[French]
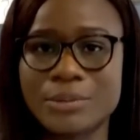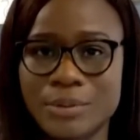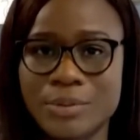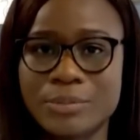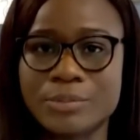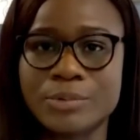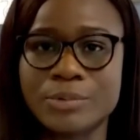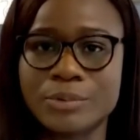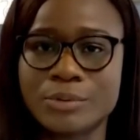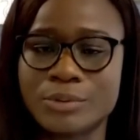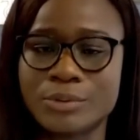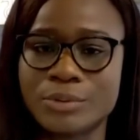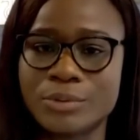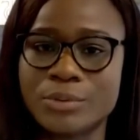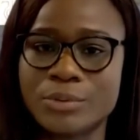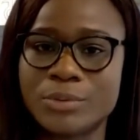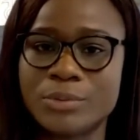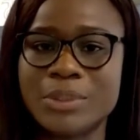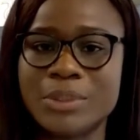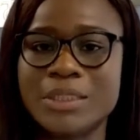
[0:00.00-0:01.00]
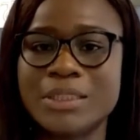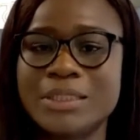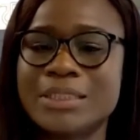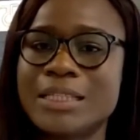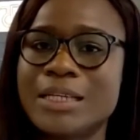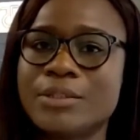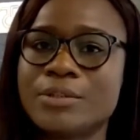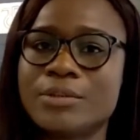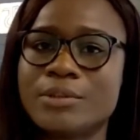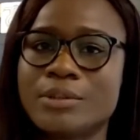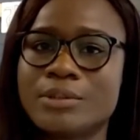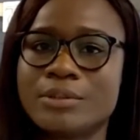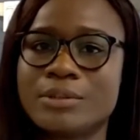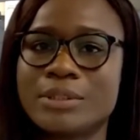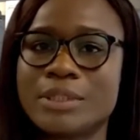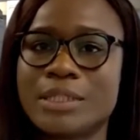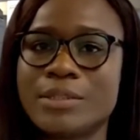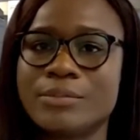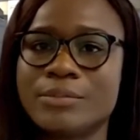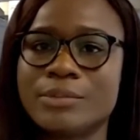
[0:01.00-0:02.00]
une bourse du ministère de
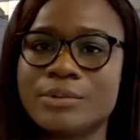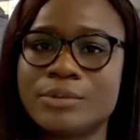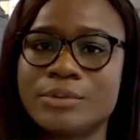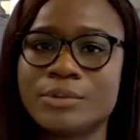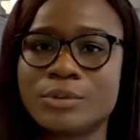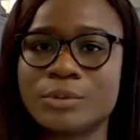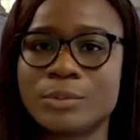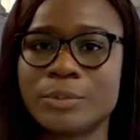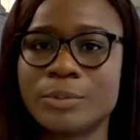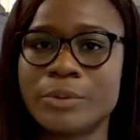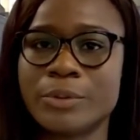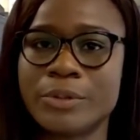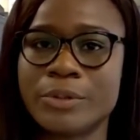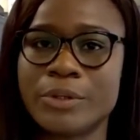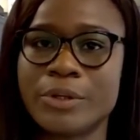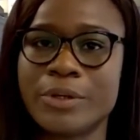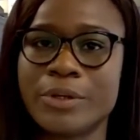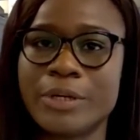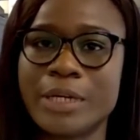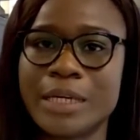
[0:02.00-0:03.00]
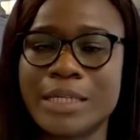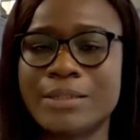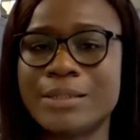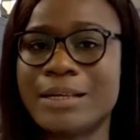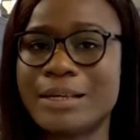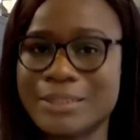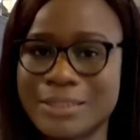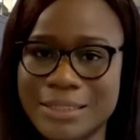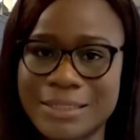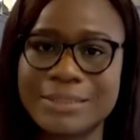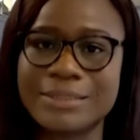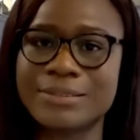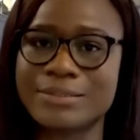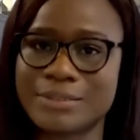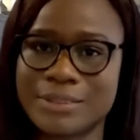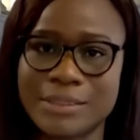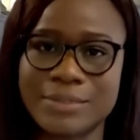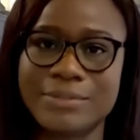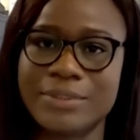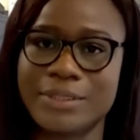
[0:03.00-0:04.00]
l'Enseignement supérieur et de la Recherche
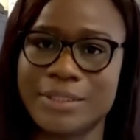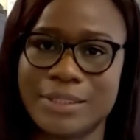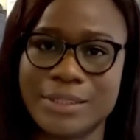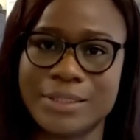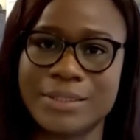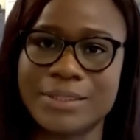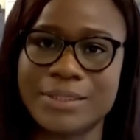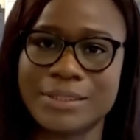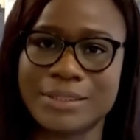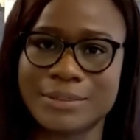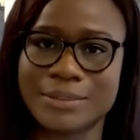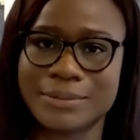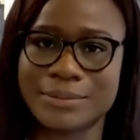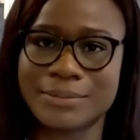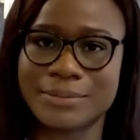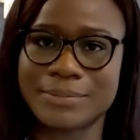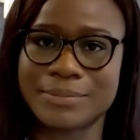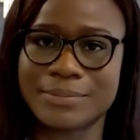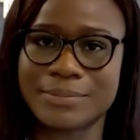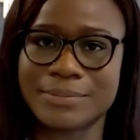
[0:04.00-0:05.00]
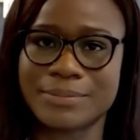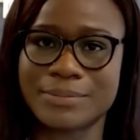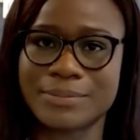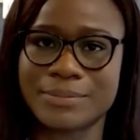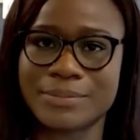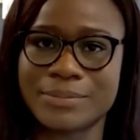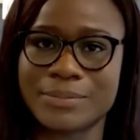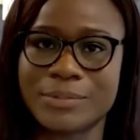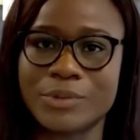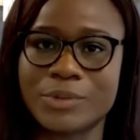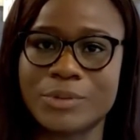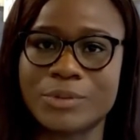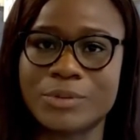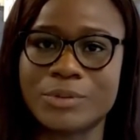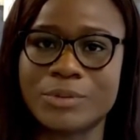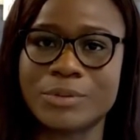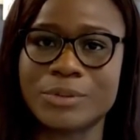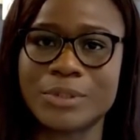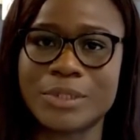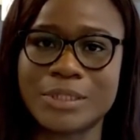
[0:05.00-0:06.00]
scientifique
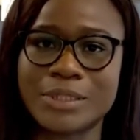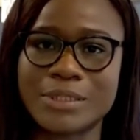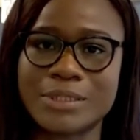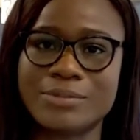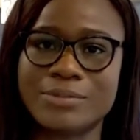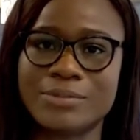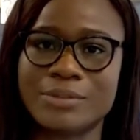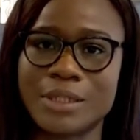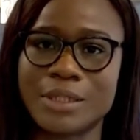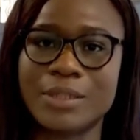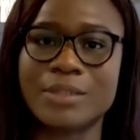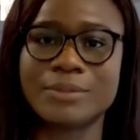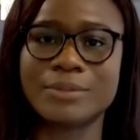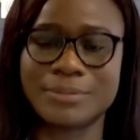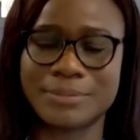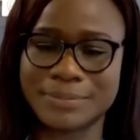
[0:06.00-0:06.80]
de Côte d'Ivoire.